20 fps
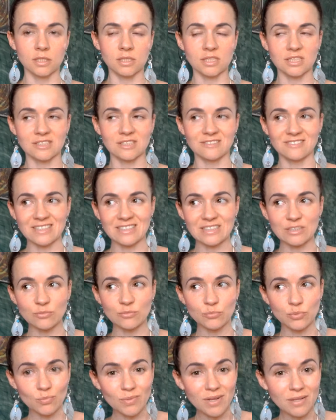Jest
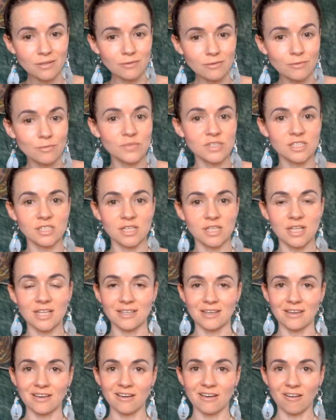wielkim problemem
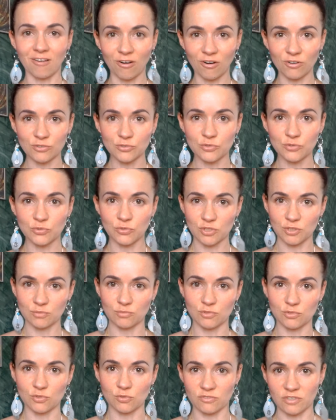myślenie o
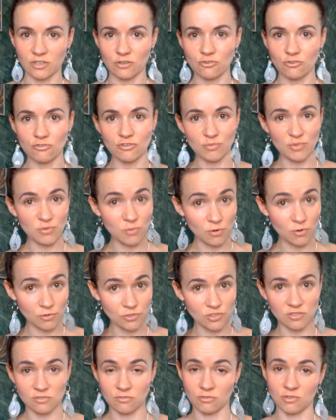drugim człowieku i
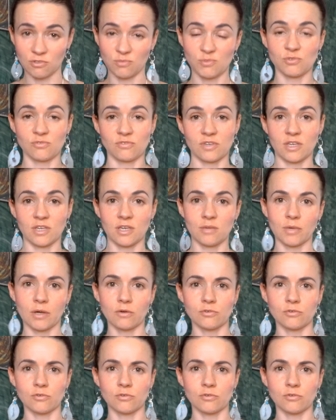miłości z drugim człowiekiem,